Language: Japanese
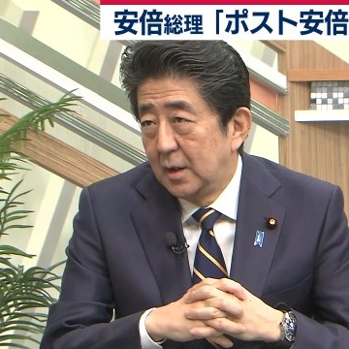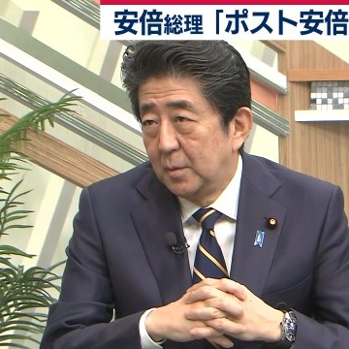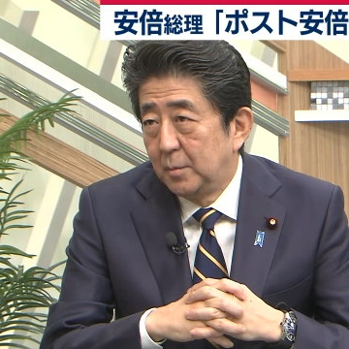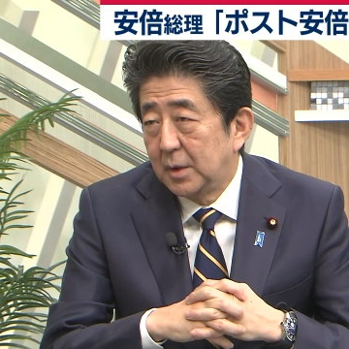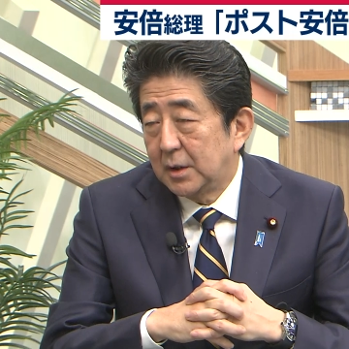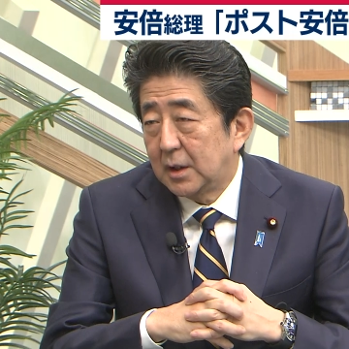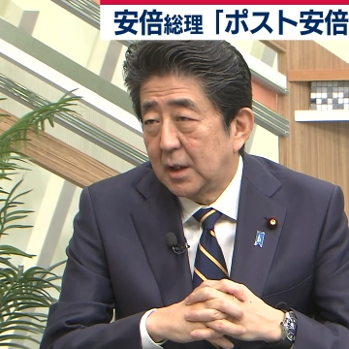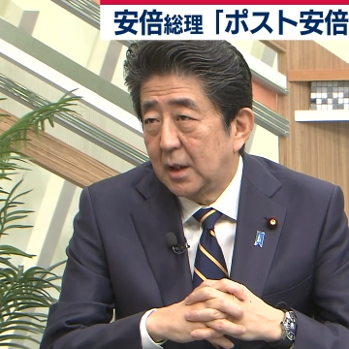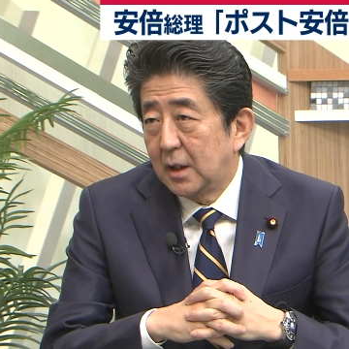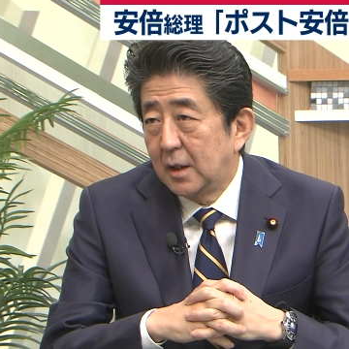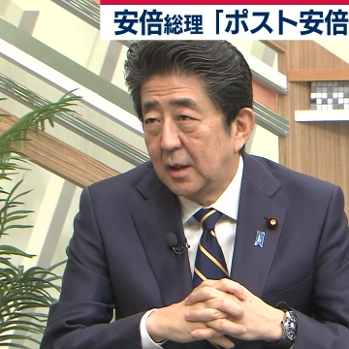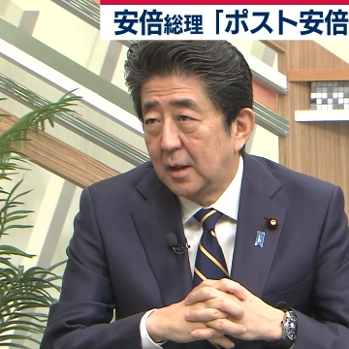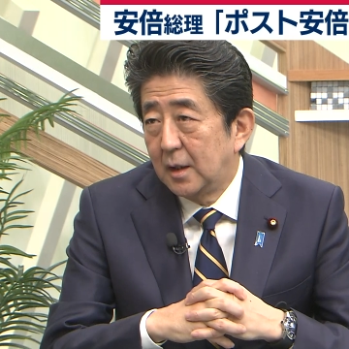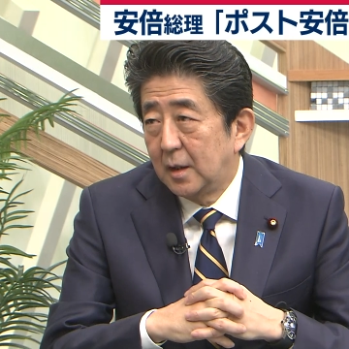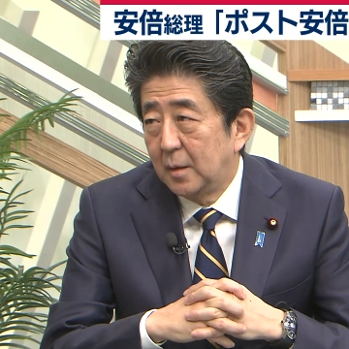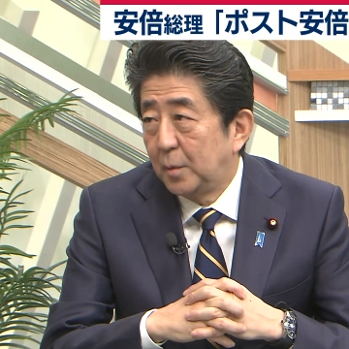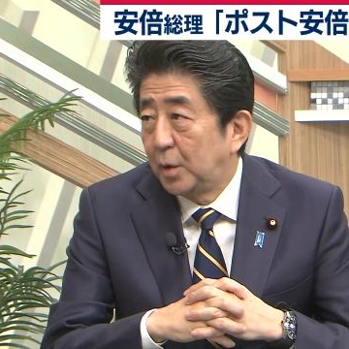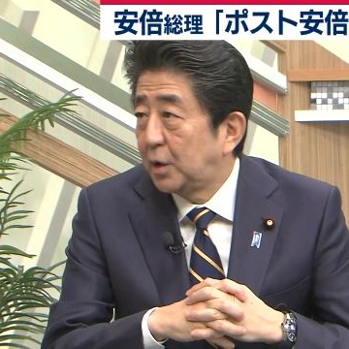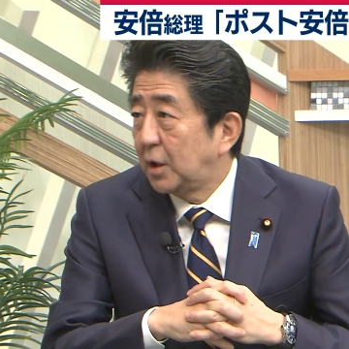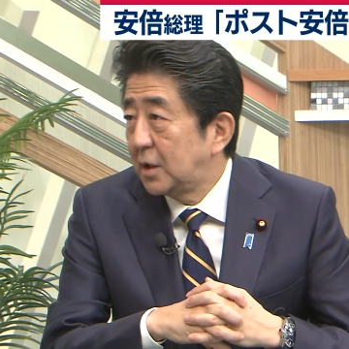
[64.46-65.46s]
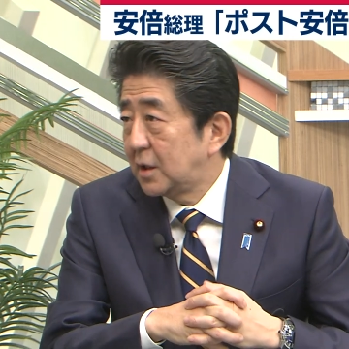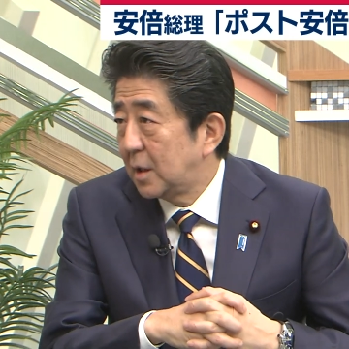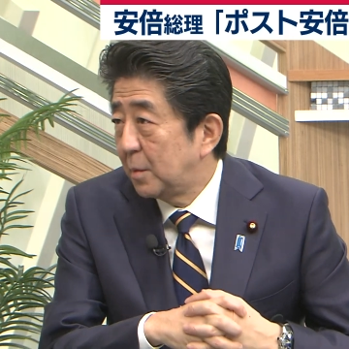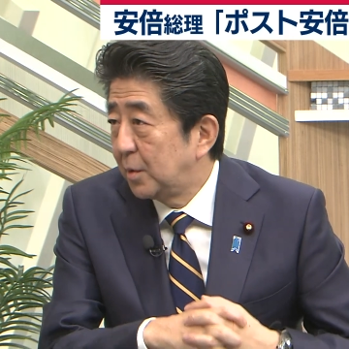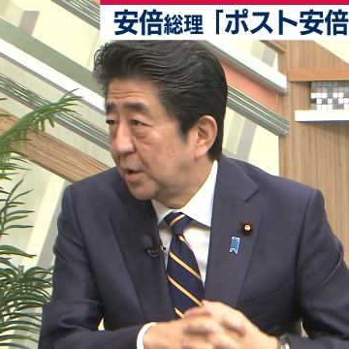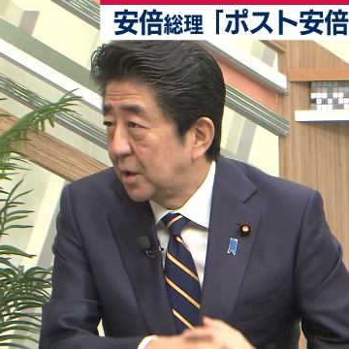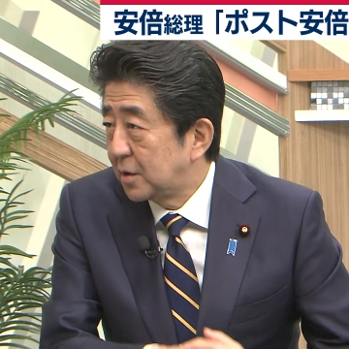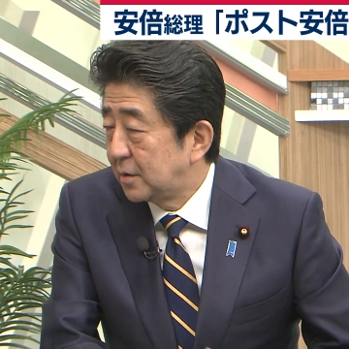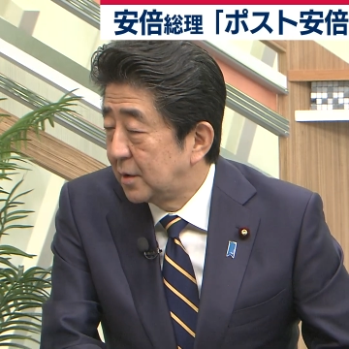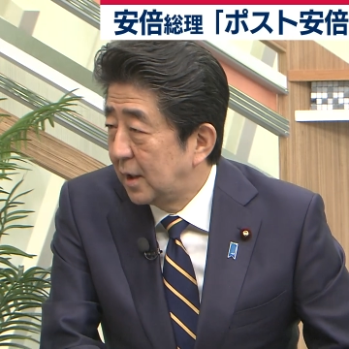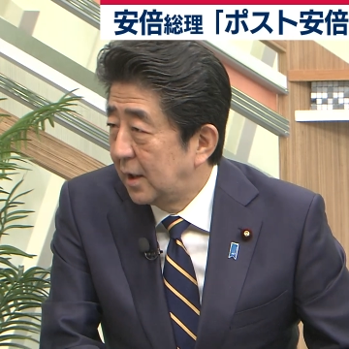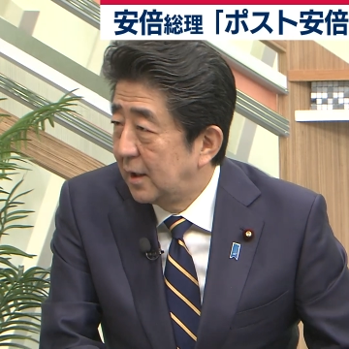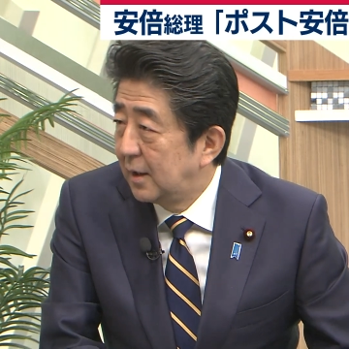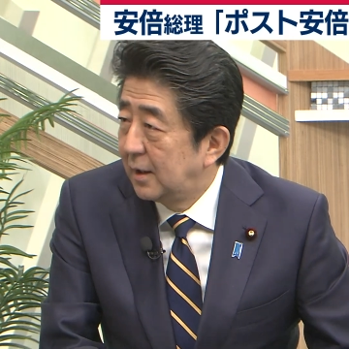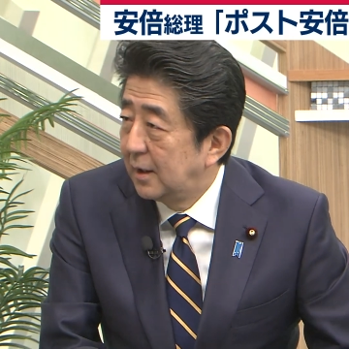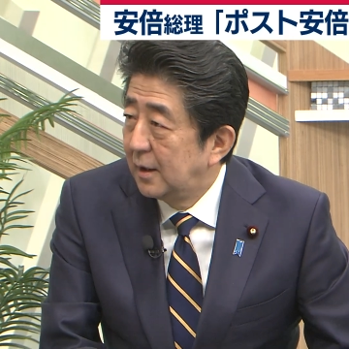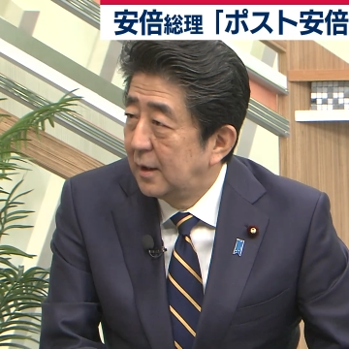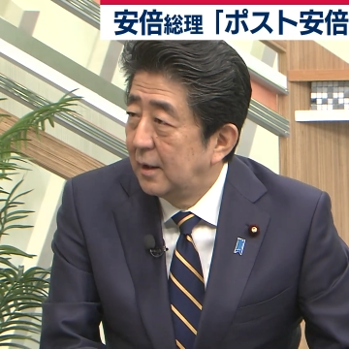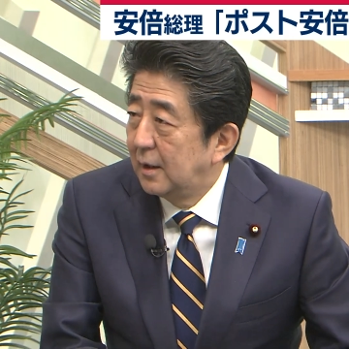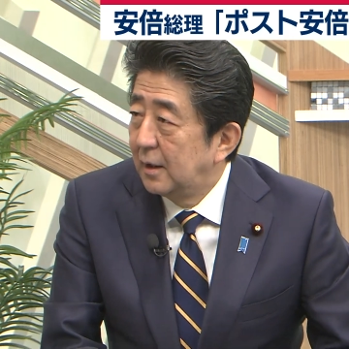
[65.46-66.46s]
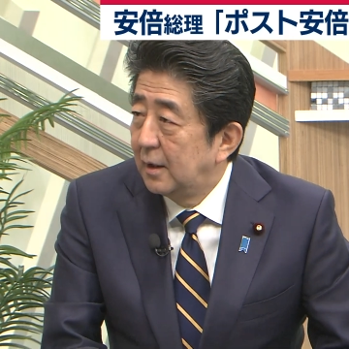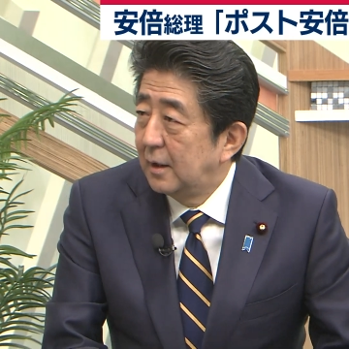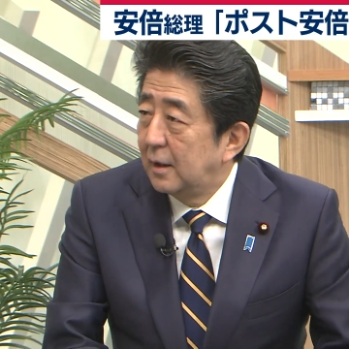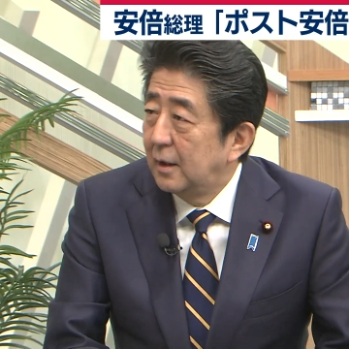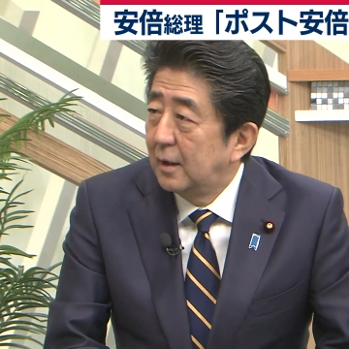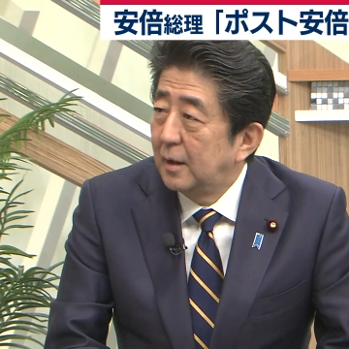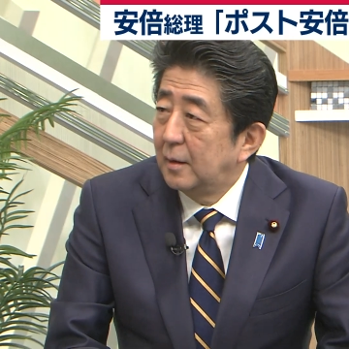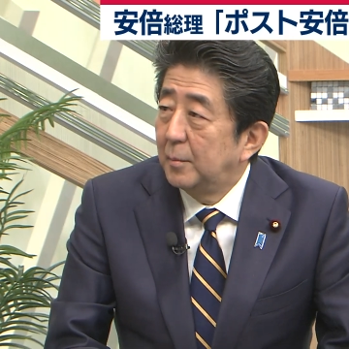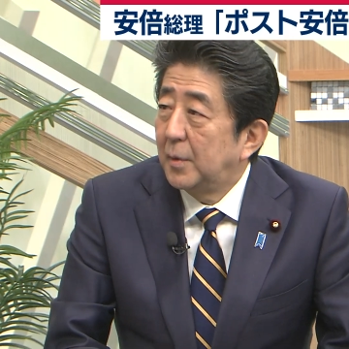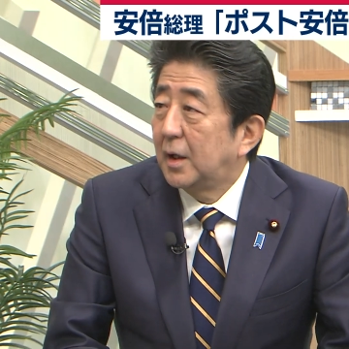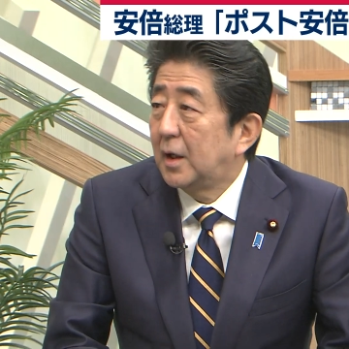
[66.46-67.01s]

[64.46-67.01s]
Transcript: また茂木さんもですね、えー、